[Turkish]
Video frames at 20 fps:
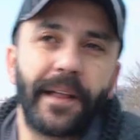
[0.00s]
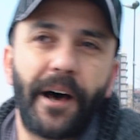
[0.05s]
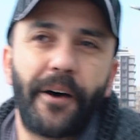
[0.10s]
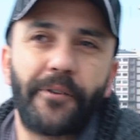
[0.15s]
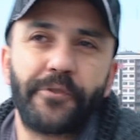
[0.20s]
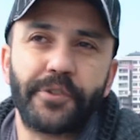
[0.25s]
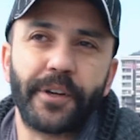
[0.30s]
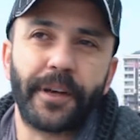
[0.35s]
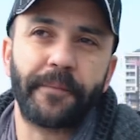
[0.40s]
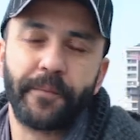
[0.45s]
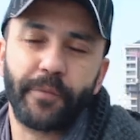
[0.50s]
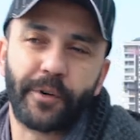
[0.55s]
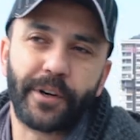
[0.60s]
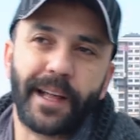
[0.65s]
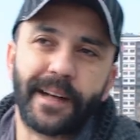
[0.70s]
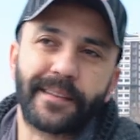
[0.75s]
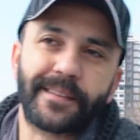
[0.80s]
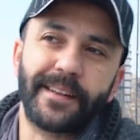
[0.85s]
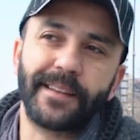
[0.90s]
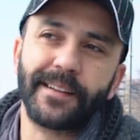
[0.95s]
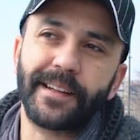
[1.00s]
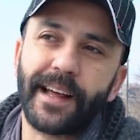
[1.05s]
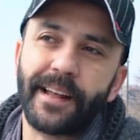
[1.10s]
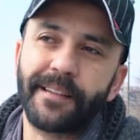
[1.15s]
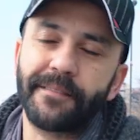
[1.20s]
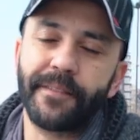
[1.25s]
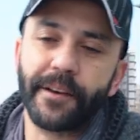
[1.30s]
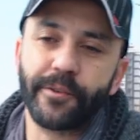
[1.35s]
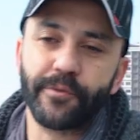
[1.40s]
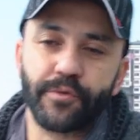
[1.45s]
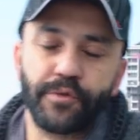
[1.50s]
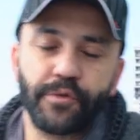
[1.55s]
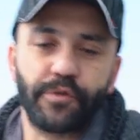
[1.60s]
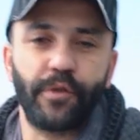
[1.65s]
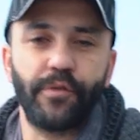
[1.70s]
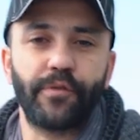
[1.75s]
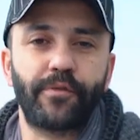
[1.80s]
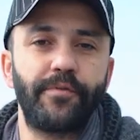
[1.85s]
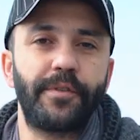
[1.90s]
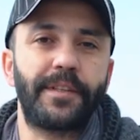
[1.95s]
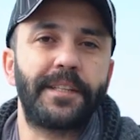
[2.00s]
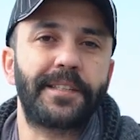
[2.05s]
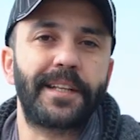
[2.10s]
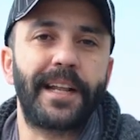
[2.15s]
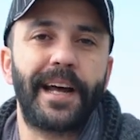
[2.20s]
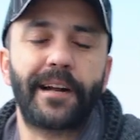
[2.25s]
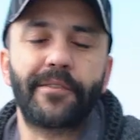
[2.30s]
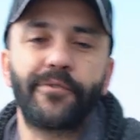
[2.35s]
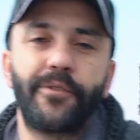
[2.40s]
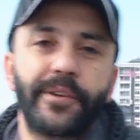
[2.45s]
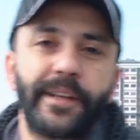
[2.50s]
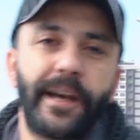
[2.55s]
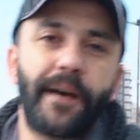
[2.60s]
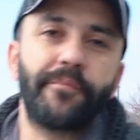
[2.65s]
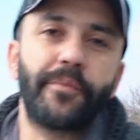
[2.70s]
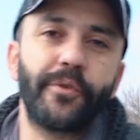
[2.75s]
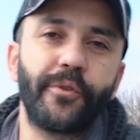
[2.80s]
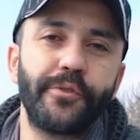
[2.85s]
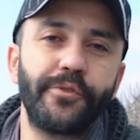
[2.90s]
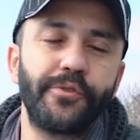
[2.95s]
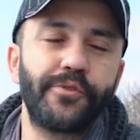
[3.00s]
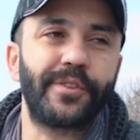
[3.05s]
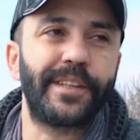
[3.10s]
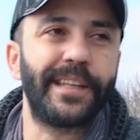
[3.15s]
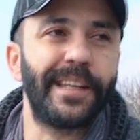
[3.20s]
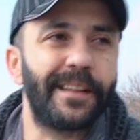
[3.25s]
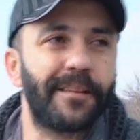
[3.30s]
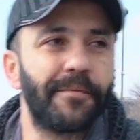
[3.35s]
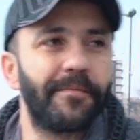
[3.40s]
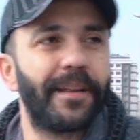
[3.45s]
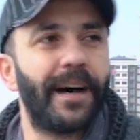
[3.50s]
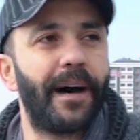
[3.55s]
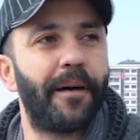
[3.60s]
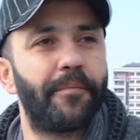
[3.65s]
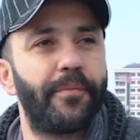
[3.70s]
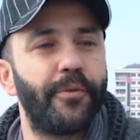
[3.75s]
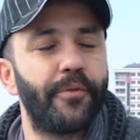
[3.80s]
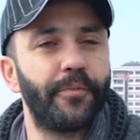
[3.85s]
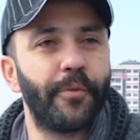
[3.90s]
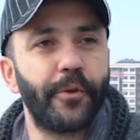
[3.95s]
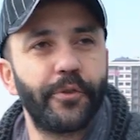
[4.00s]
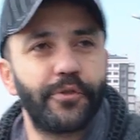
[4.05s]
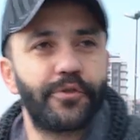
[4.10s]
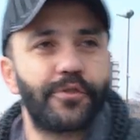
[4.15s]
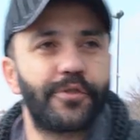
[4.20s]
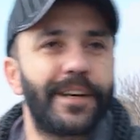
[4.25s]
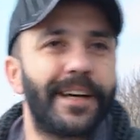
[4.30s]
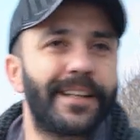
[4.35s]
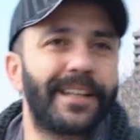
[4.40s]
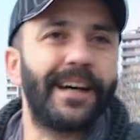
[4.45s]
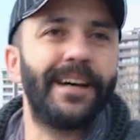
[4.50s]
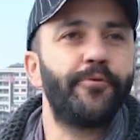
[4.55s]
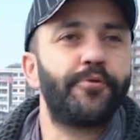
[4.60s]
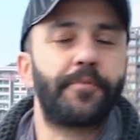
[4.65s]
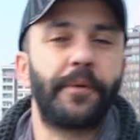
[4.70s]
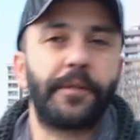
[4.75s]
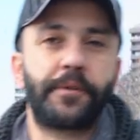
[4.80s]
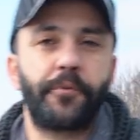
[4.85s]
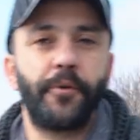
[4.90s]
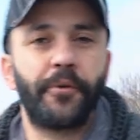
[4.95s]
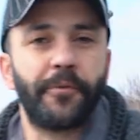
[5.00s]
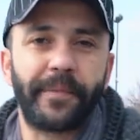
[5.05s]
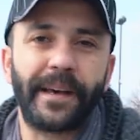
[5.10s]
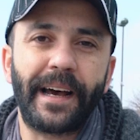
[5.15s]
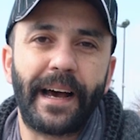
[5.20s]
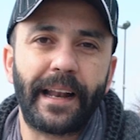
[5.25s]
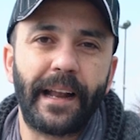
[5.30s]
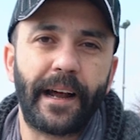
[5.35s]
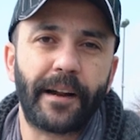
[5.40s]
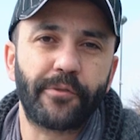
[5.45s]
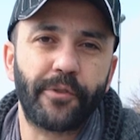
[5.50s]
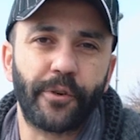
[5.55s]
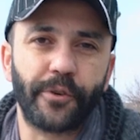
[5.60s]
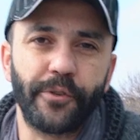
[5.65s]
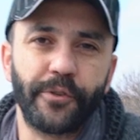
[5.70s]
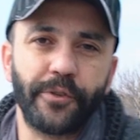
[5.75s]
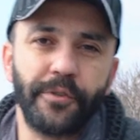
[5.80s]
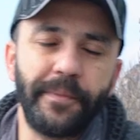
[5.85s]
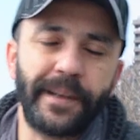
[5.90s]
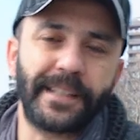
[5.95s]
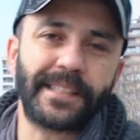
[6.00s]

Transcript: Daha önce bu kadar tanınan ve uzun soluklu dizilerde oynayan bir oyuncu değildim. Daha bölüm oyuncusu ya da 3-5 bölüm bir yerlerde oynuyordum.